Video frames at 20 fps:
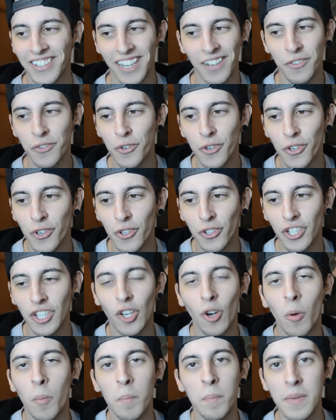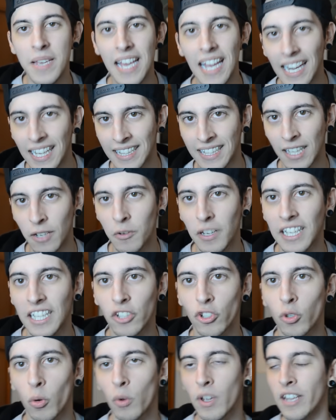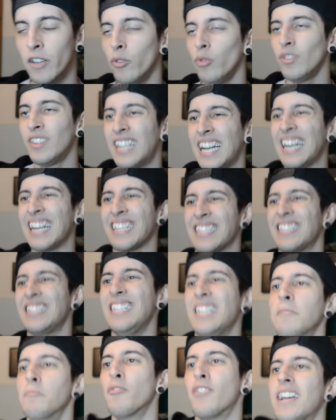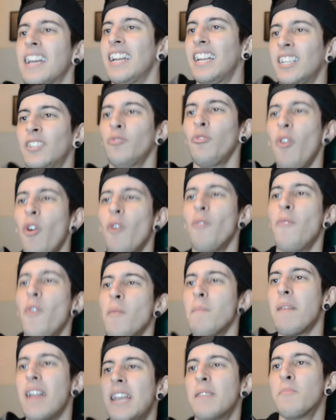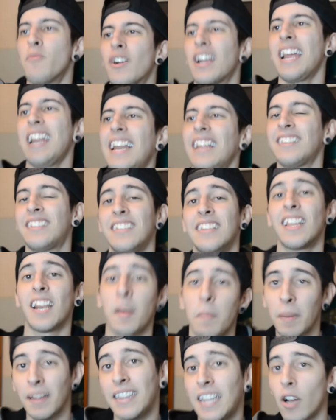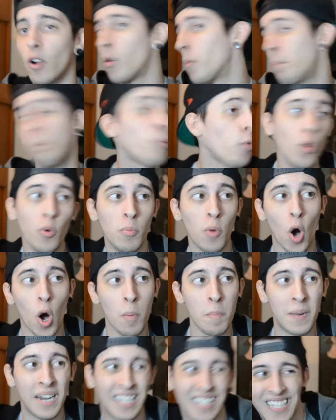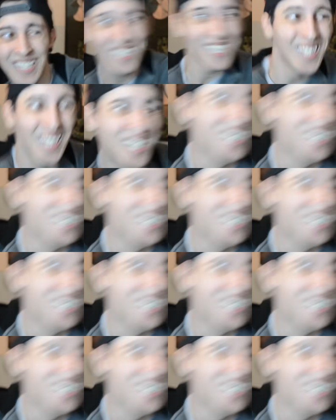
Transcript: o sea, uno no se convierte, no es que yo voy en un tren así de mujeres, ¡uh, pum, vale mujeres! Y de repente hago, ¡pum, hombres!